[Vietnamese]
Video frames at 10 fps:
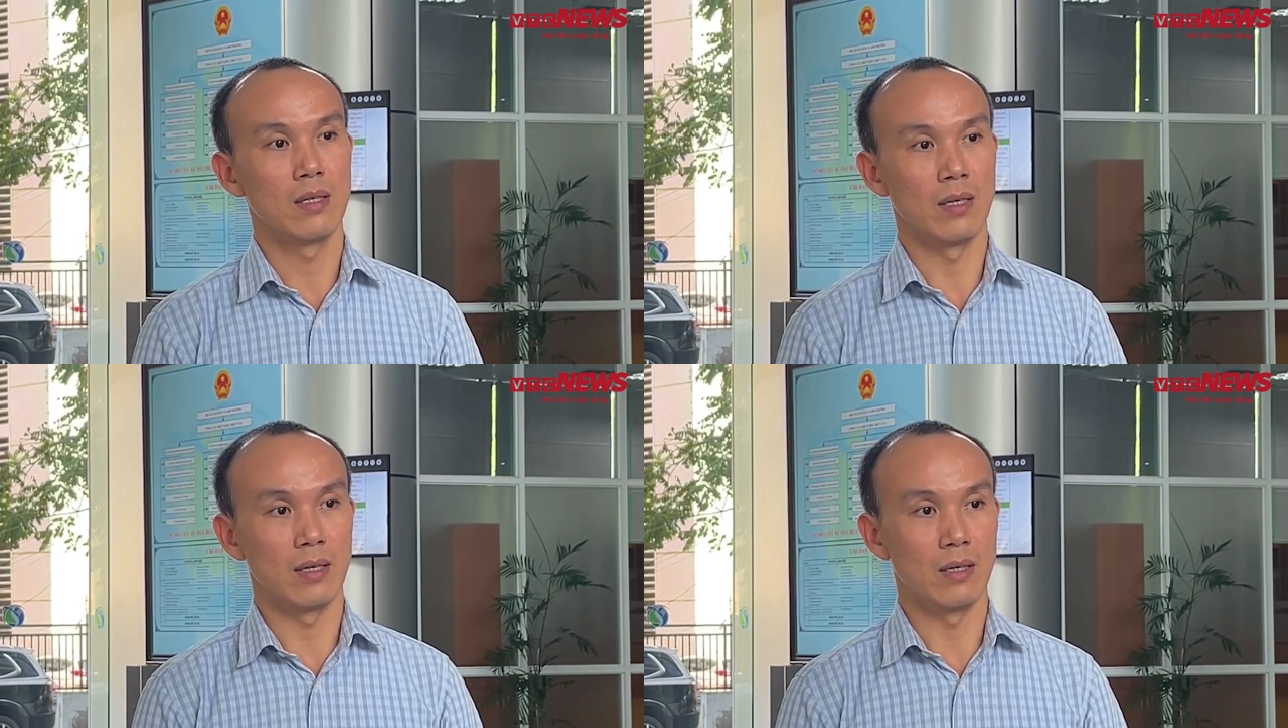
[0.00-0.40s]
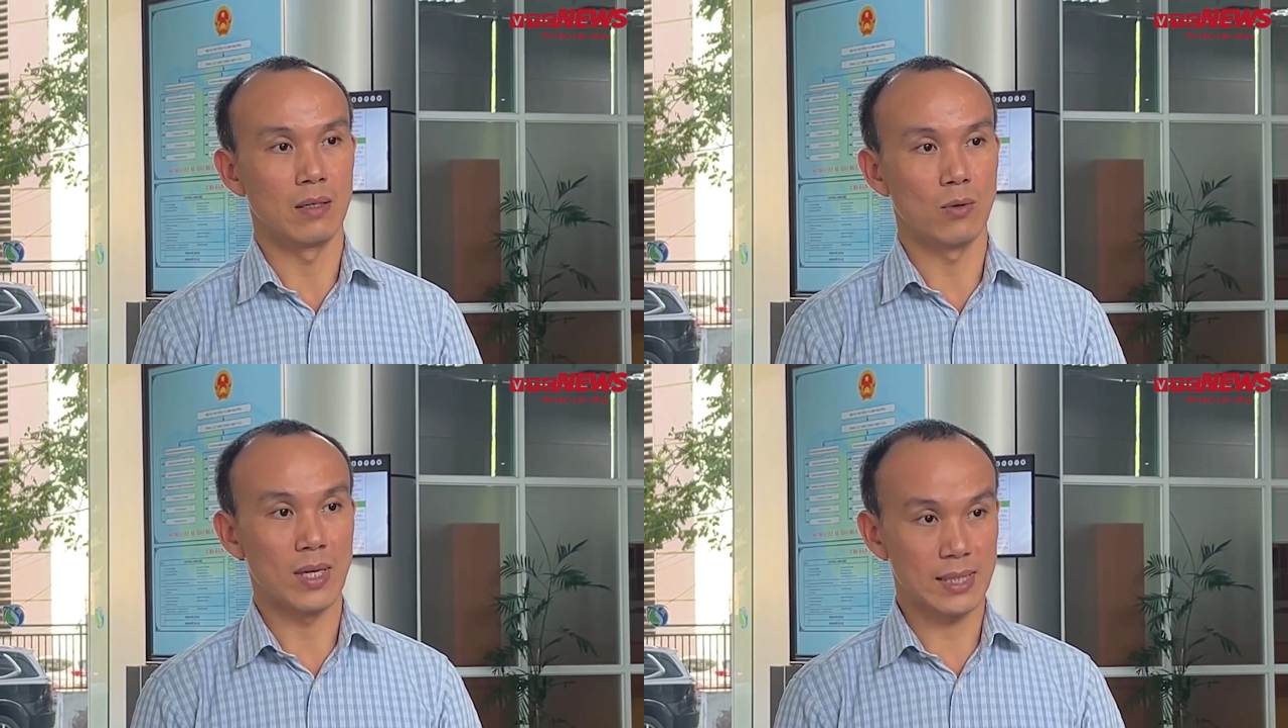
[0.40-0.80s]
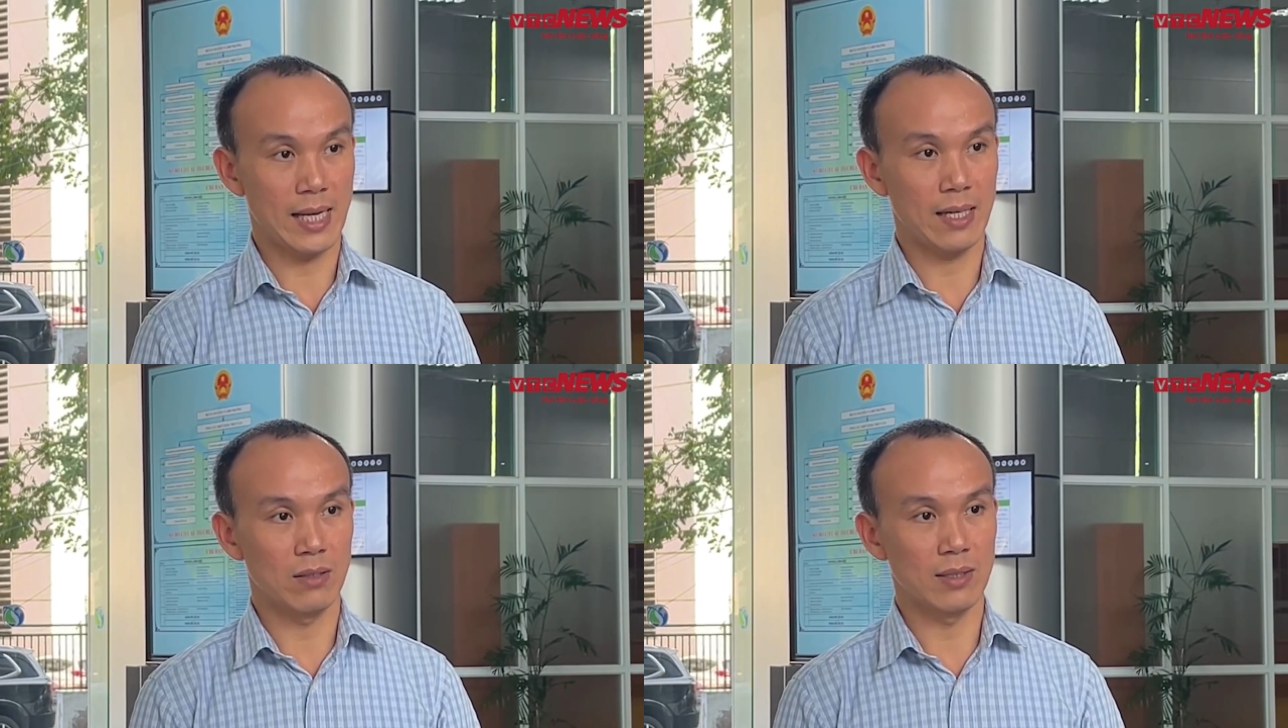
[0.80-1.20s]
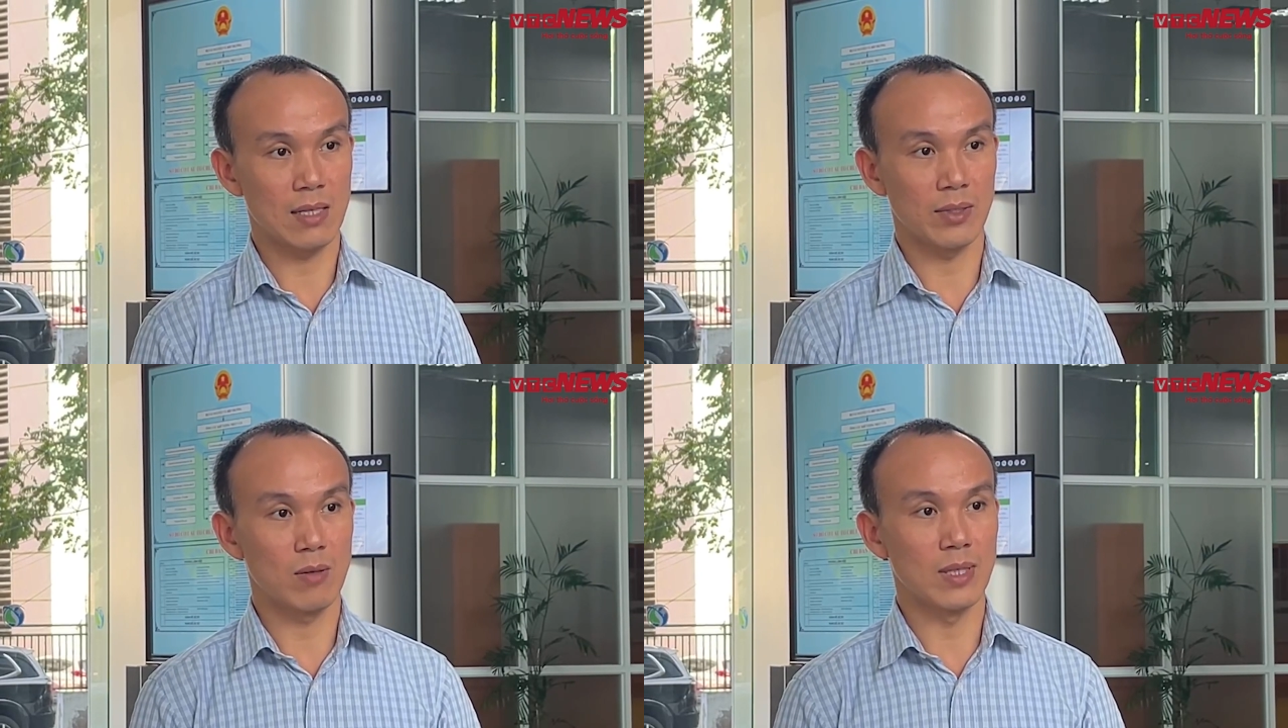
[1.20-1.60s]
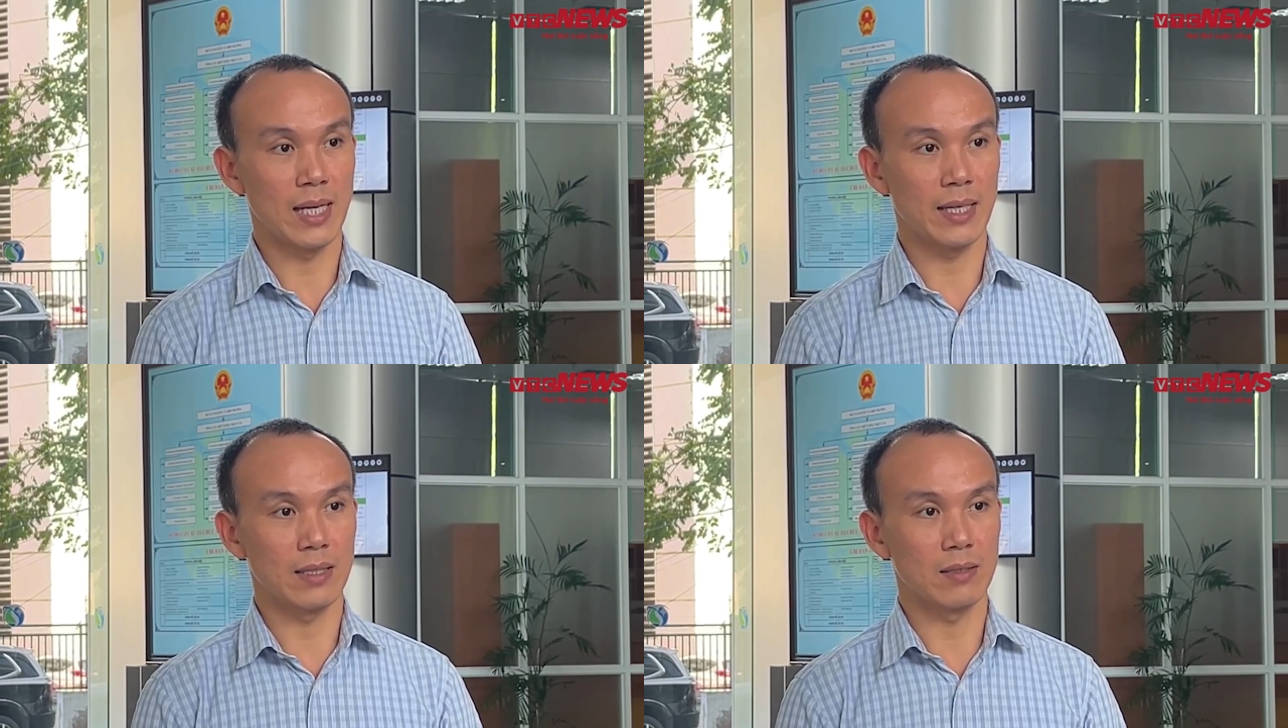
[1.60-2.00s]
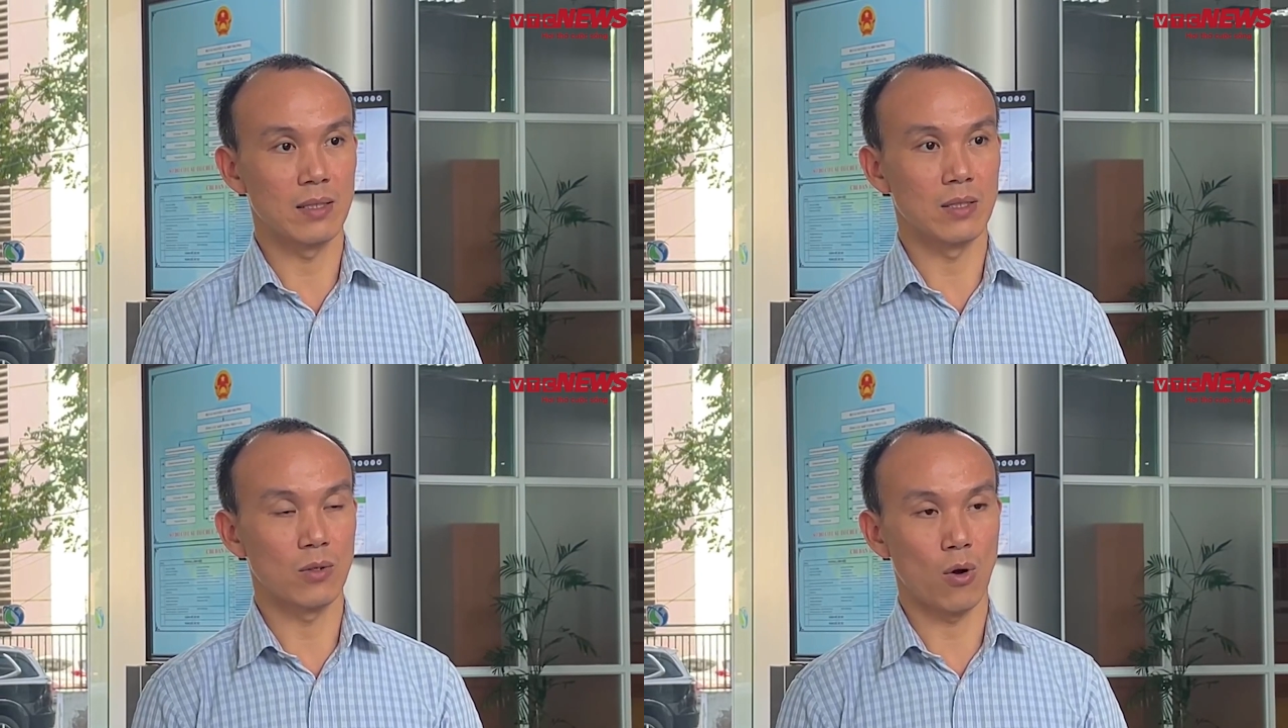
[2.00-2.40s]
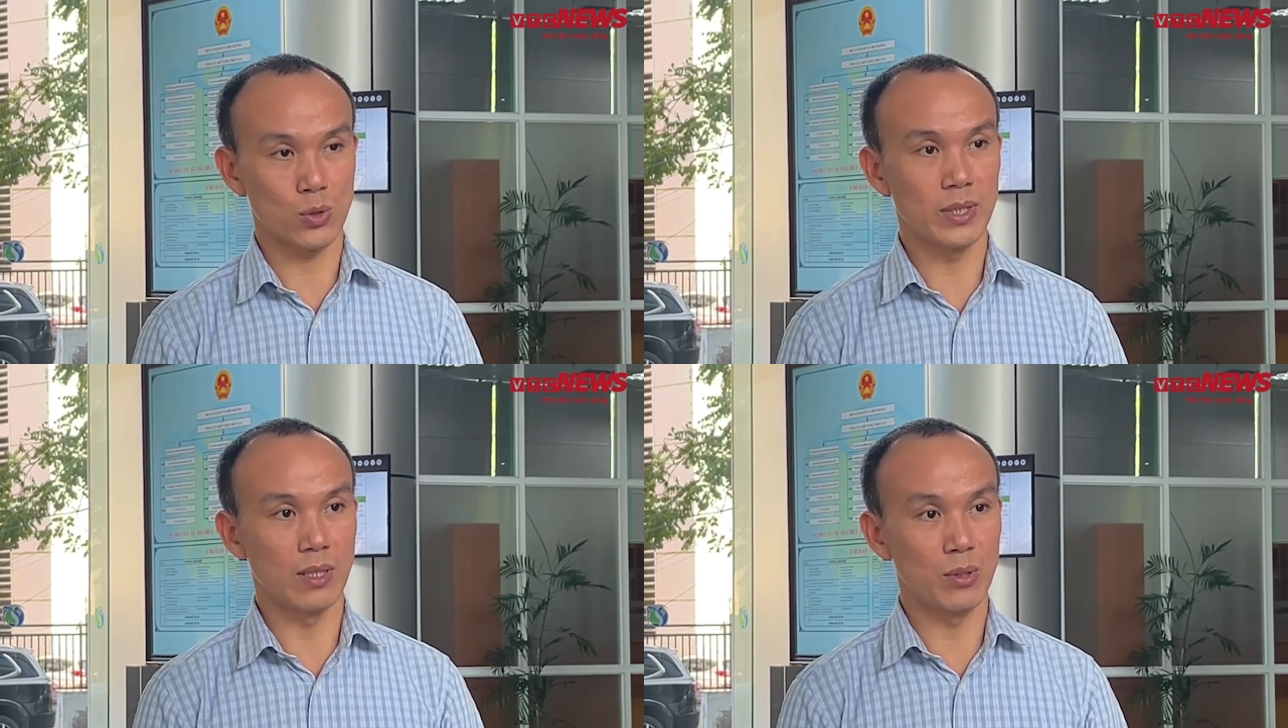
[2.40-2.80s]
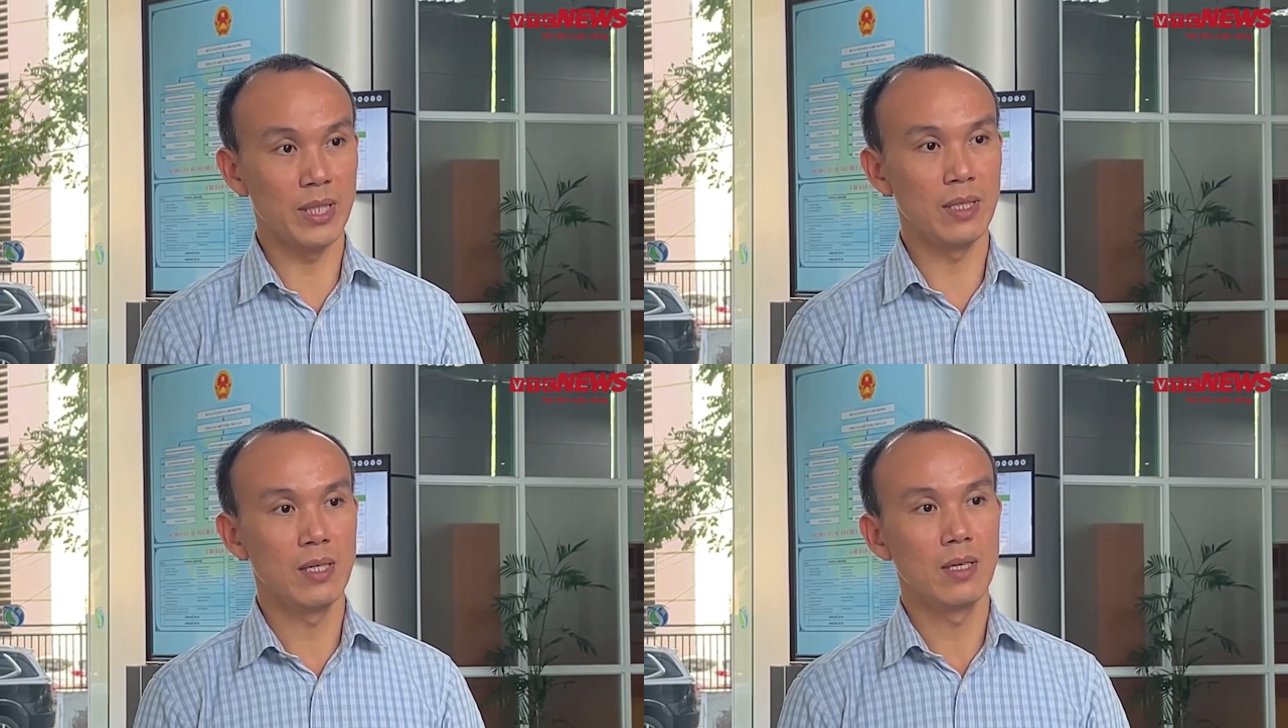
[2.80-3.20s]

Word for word: uh, Hoàng Sa tương tác với không khí lạnh thì có suy yếu đi,